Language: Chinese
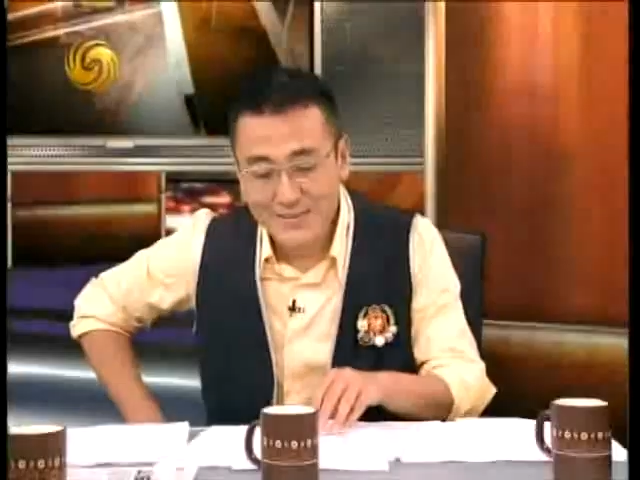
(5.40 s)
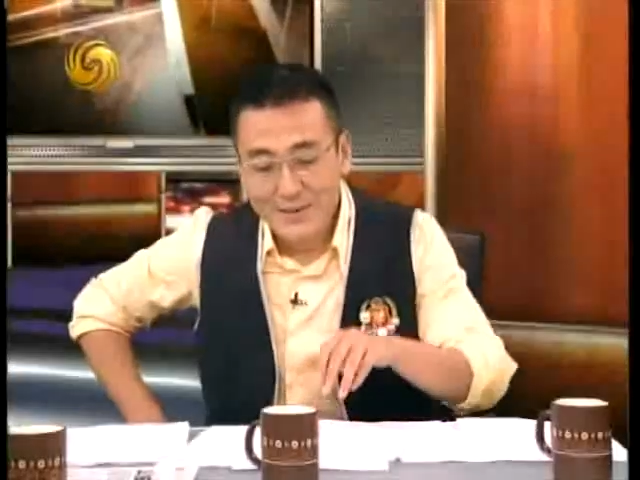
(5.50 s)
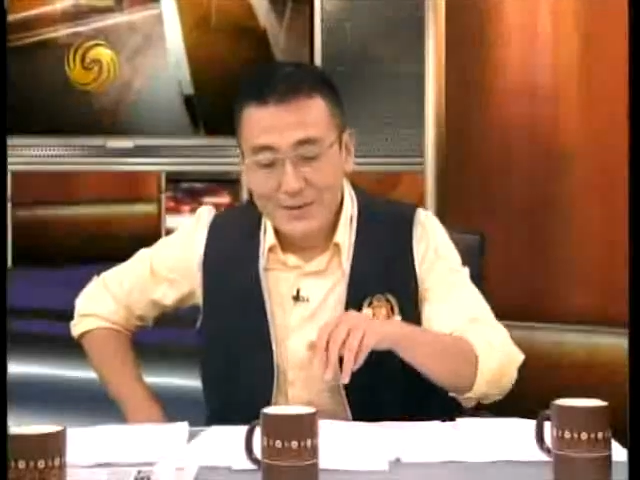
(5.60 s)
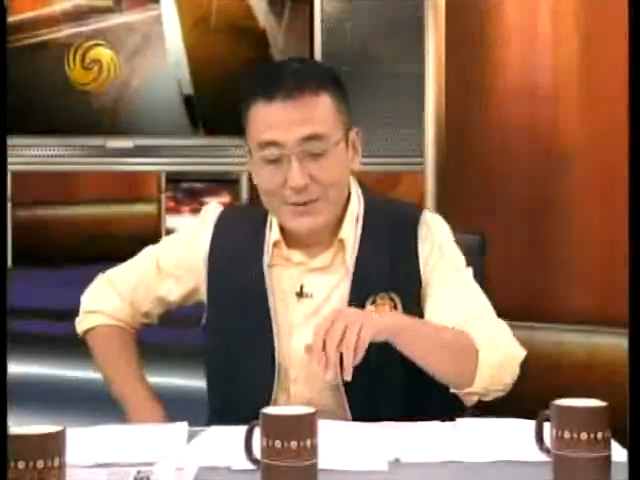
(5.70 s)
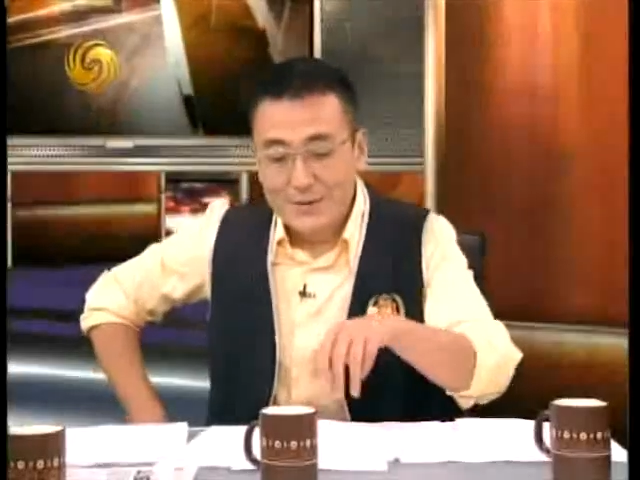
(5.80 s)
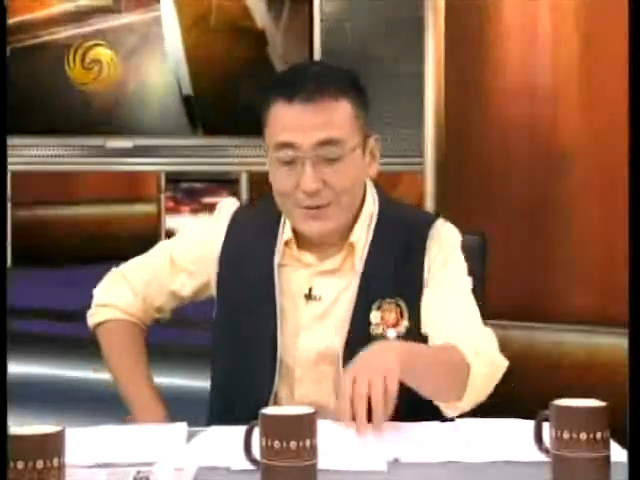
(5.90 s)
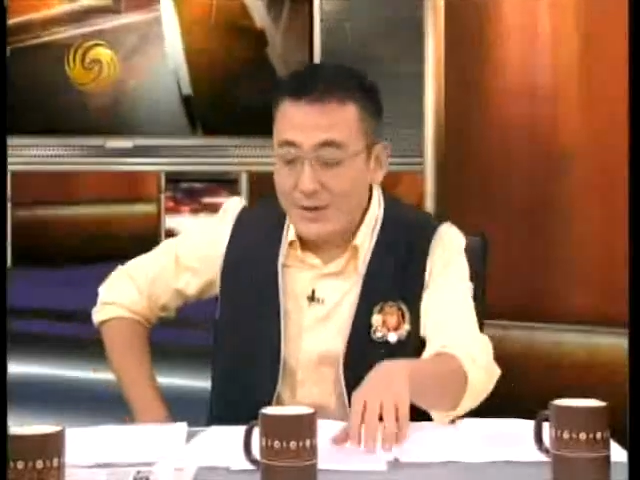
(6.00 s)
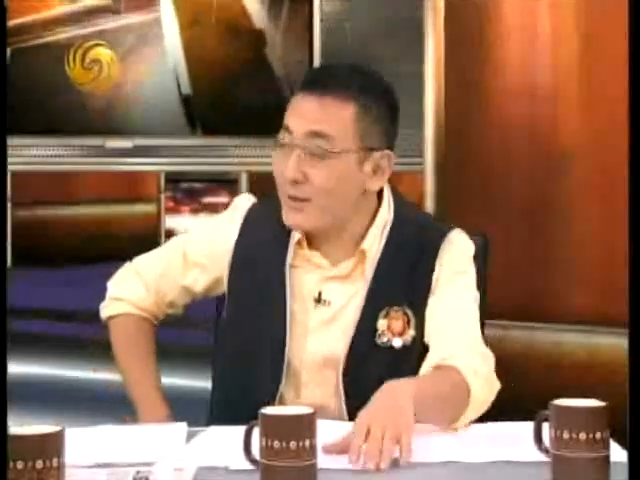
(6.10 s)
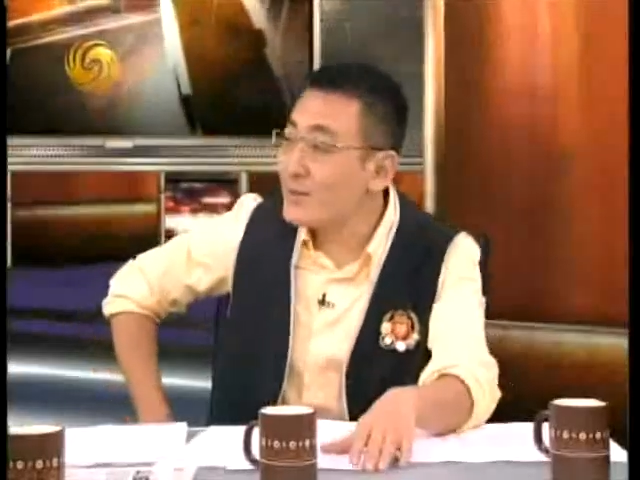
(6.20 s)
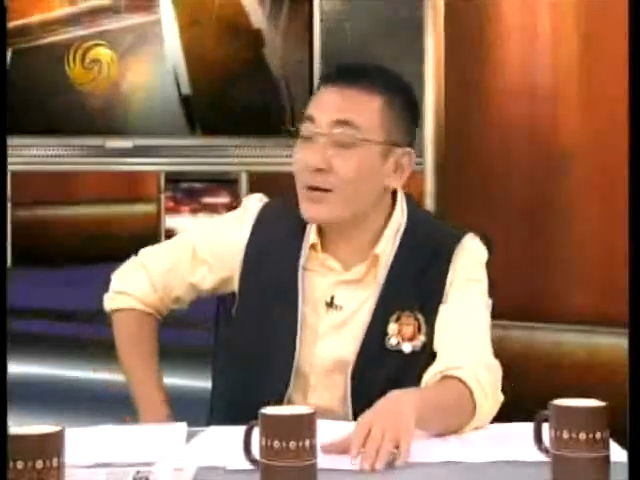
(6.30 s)
最重要的。
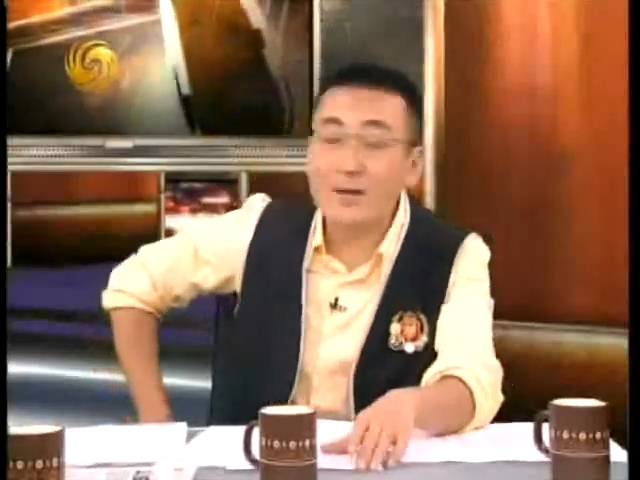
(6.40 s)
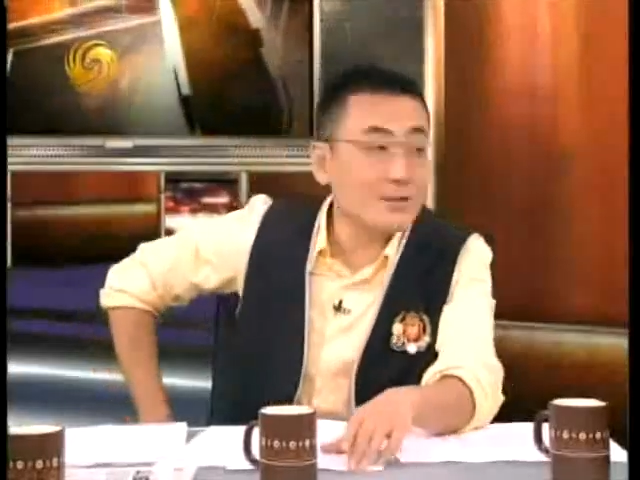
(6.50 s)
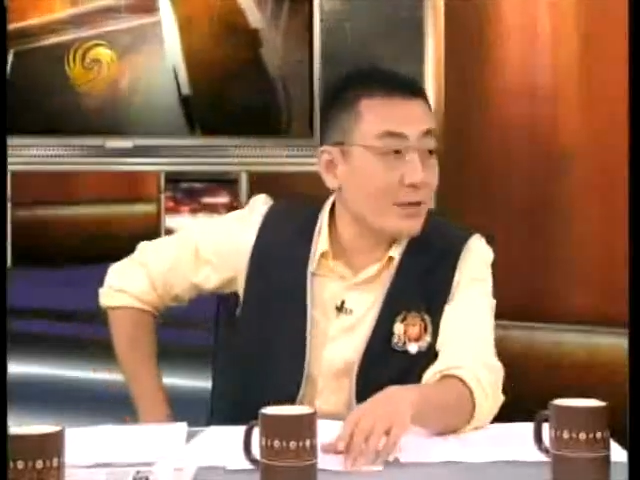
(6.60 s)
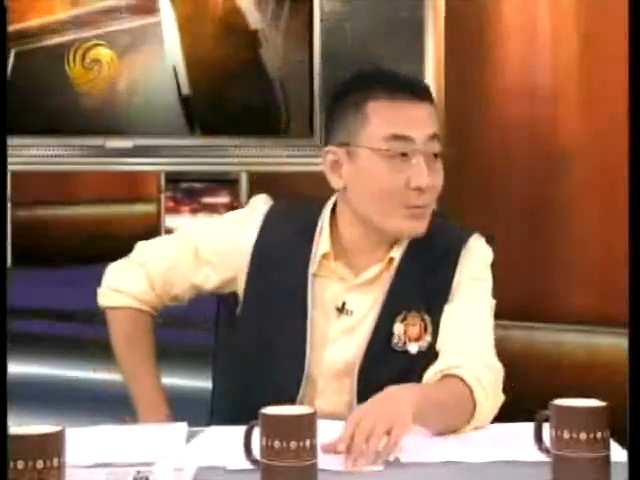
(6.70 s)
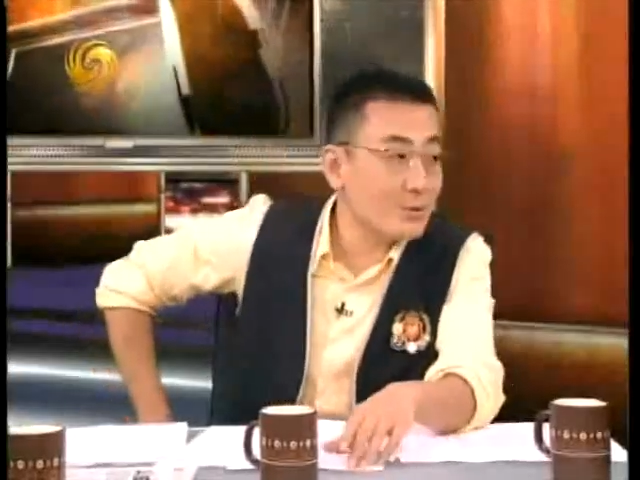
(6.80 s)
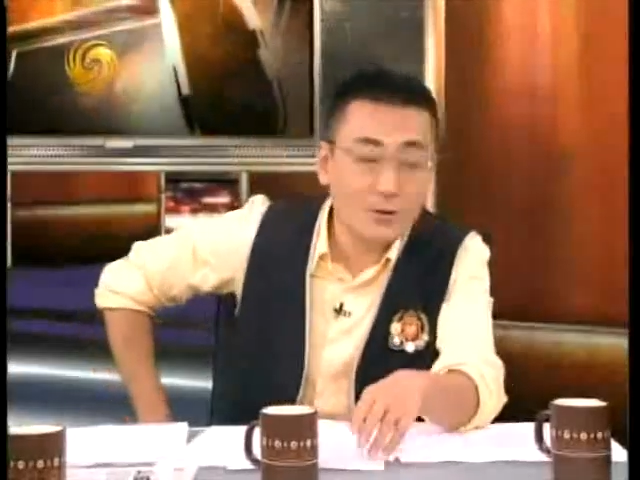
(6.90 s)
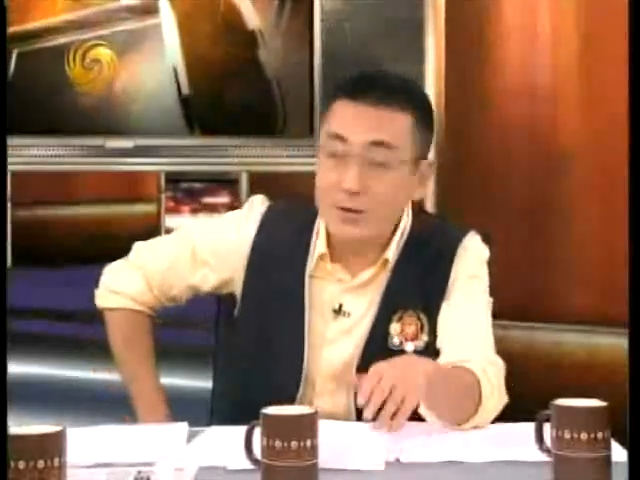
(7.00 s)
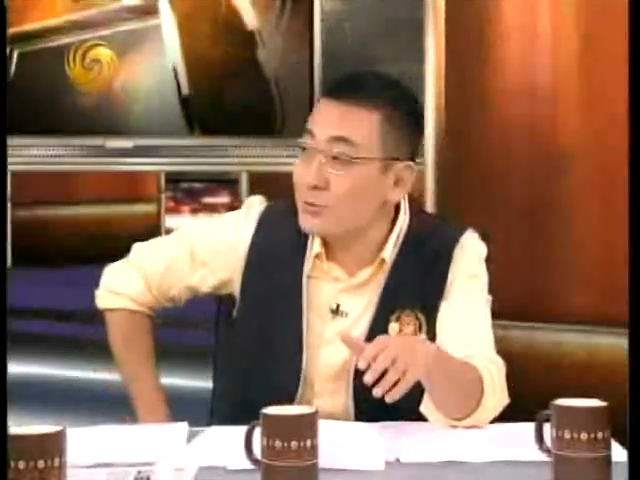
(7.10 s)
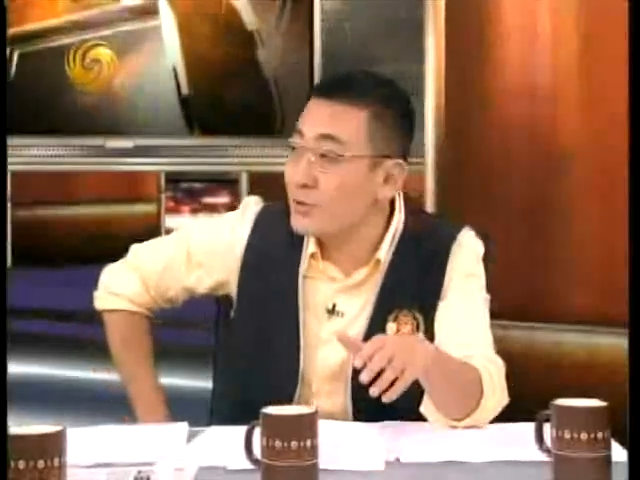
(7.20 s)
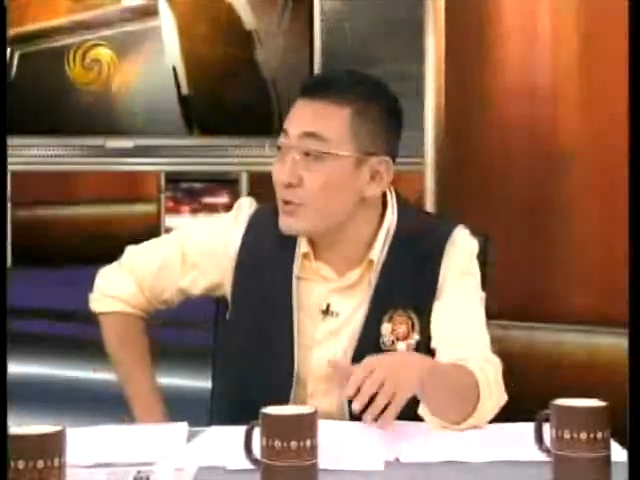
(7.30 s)
那你看来咱们就
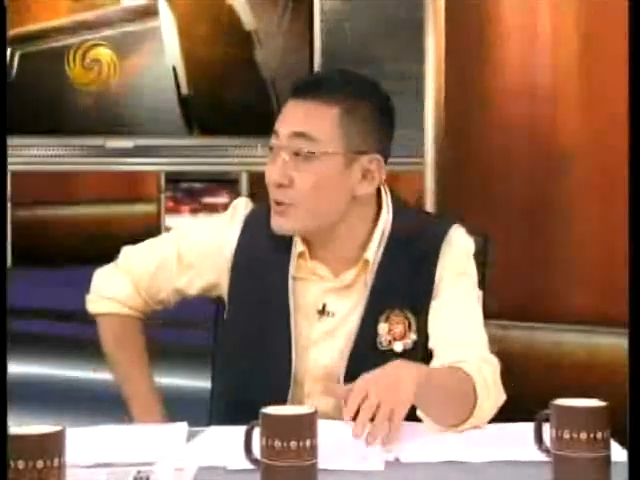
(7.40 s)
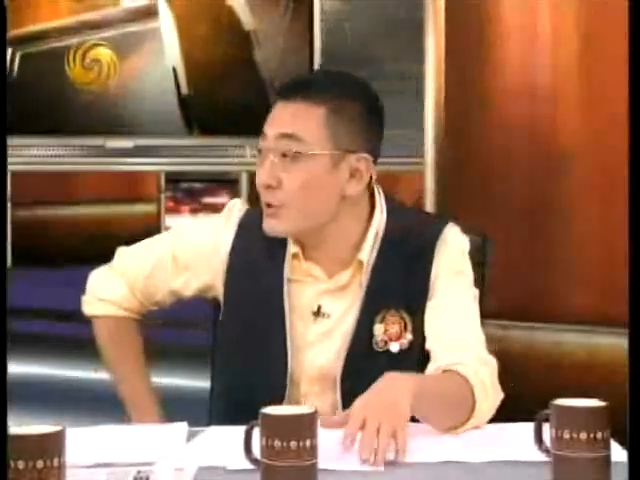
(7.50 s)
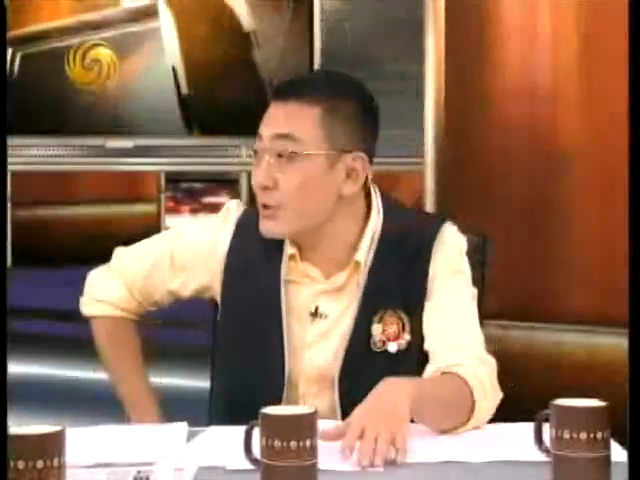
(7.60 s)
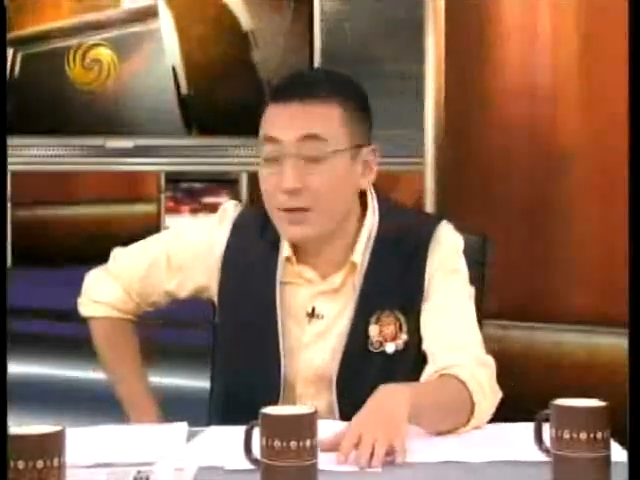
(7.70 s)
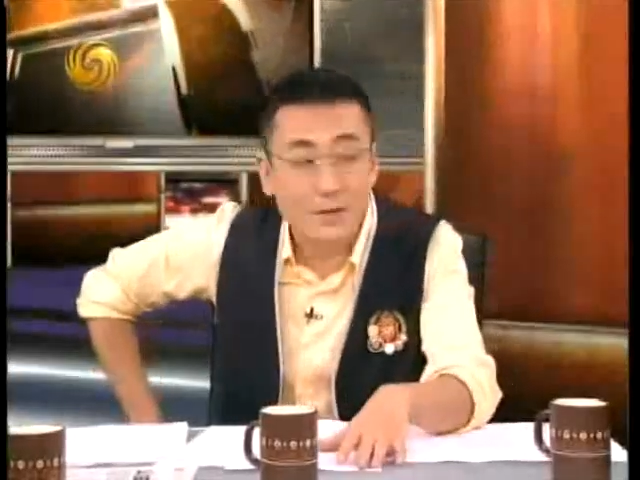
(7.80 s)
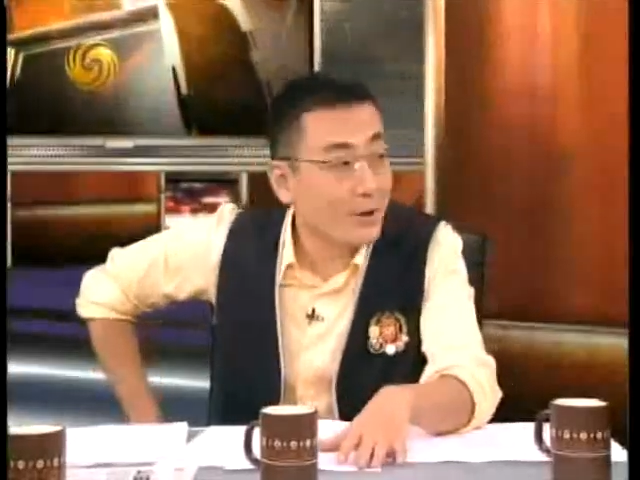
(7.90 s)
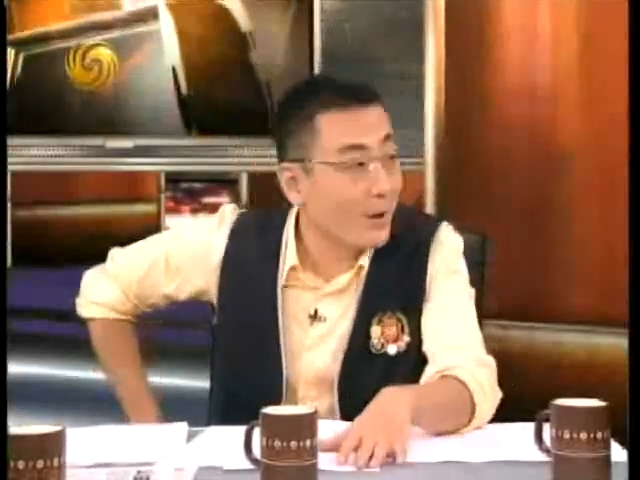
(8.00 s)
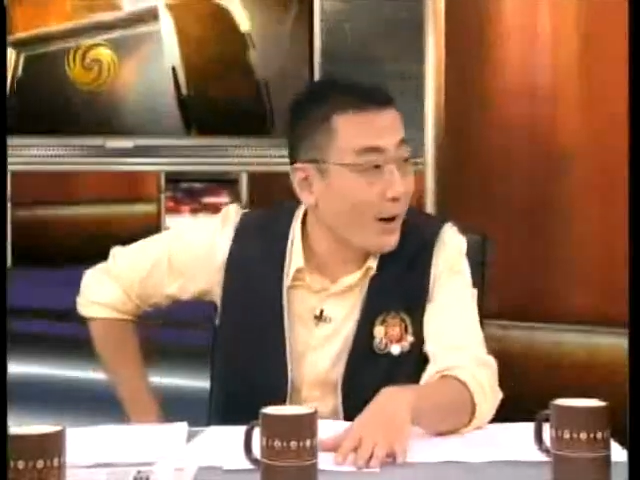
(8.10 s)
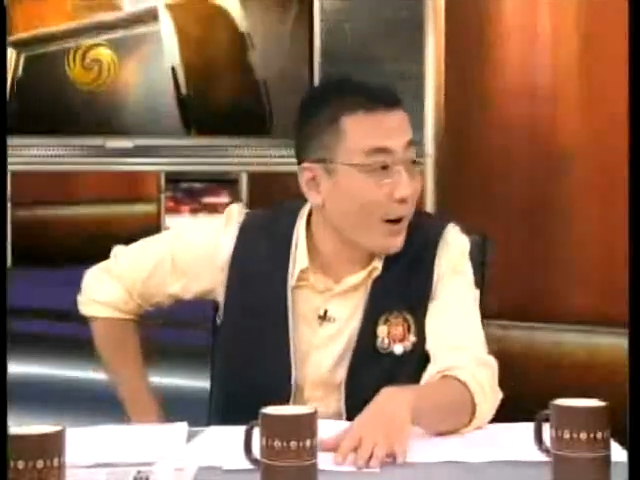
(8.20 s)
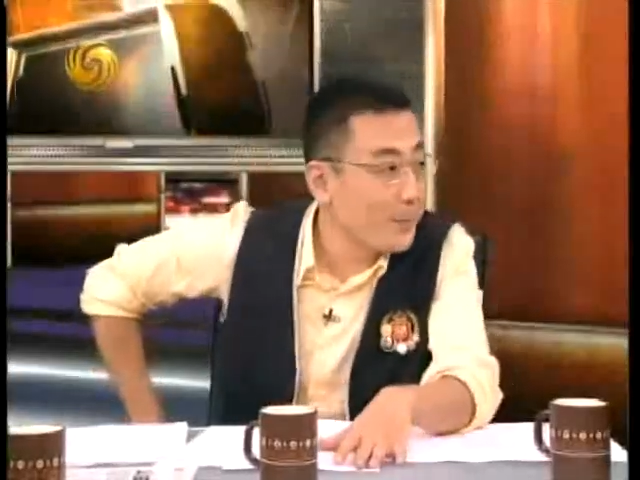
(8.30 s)
可以去应征野人
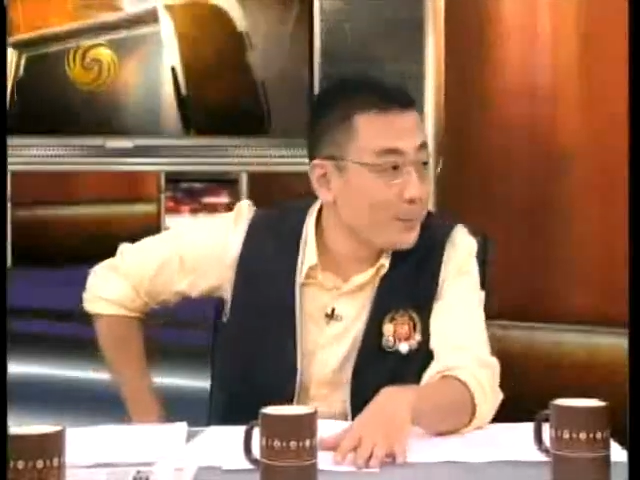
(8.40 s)
了啊，